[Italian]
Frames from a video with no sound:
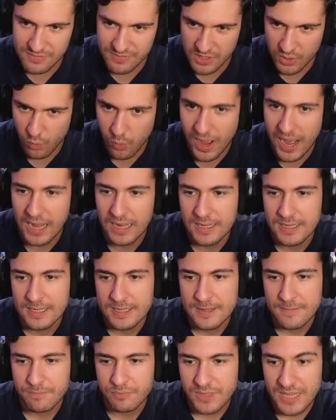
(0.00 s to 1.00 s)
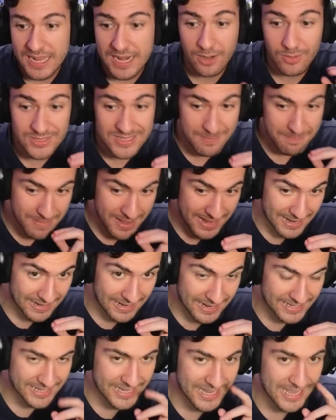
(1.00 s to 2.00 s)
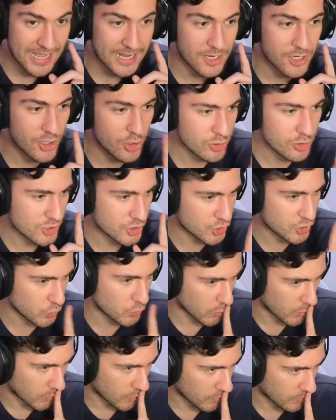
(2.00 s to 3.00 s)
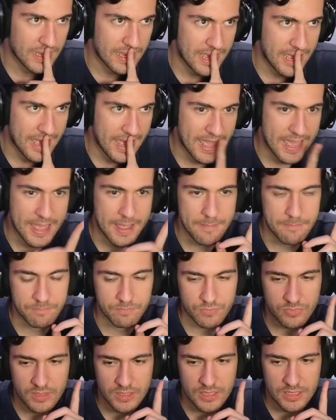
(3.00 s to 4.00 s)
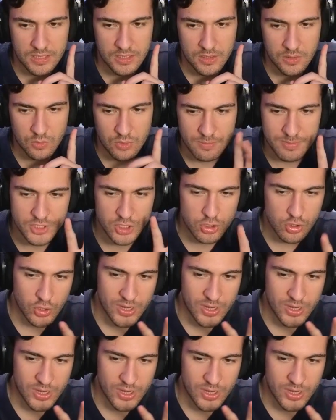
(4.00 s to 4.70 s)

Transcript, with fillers: qua. E la cosa bella è che non solo è un episodio che